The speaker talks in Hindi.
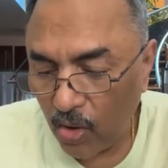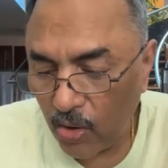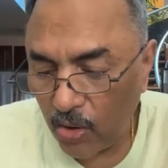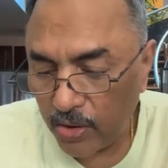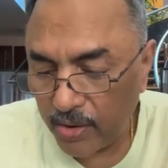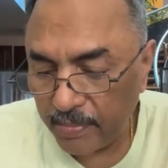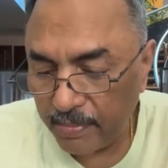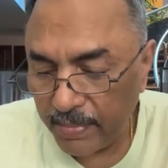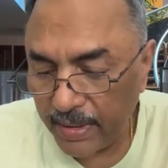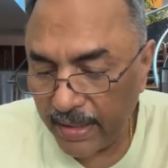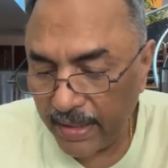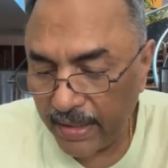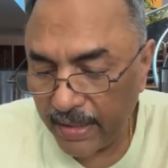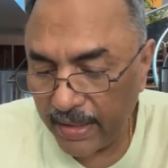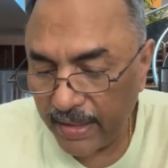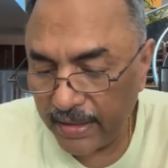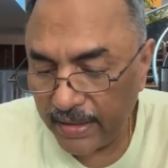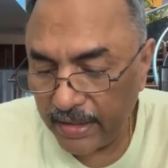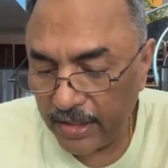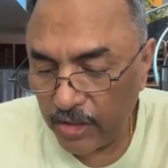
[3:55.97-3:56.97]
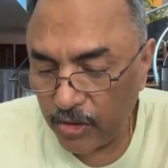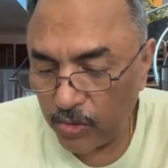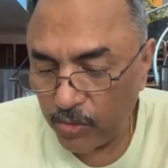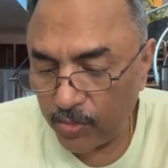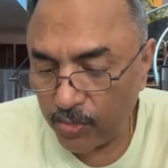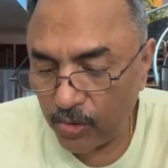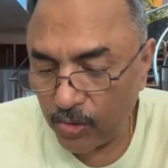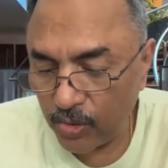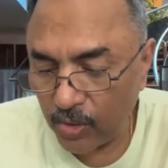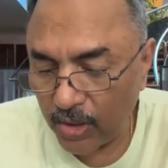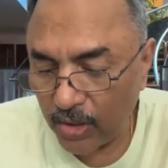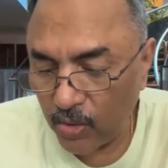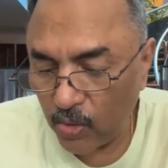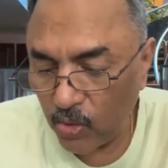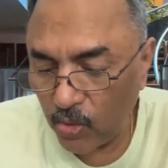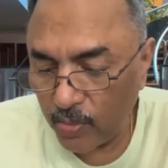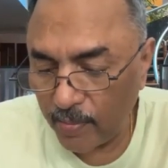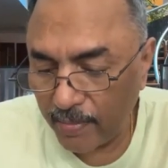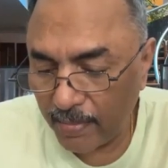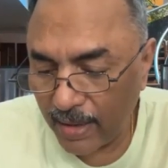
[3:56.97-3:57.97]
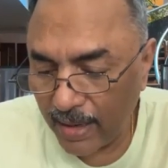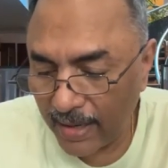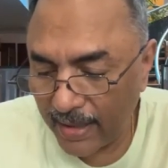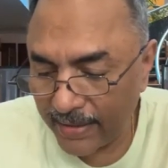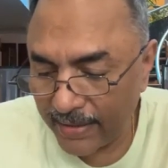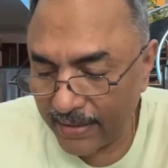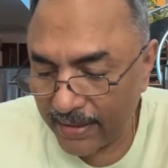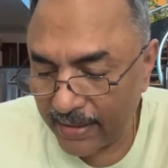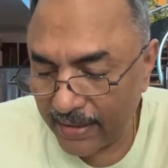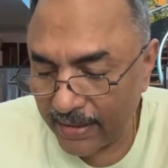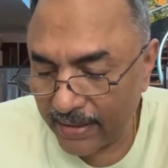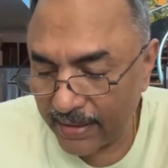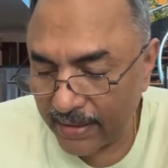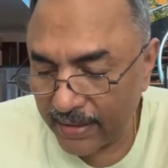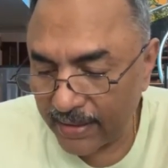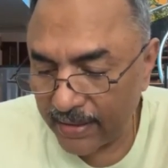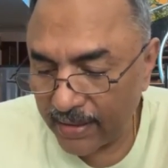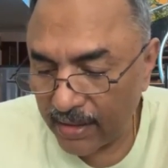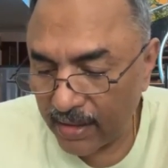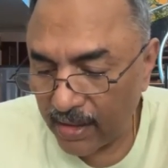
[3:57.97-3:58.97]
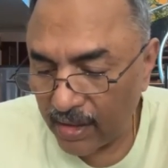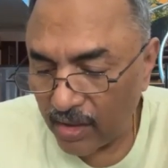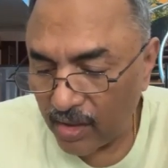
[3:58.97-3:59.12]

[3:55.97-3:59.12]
और मेरे नियमों को मानकर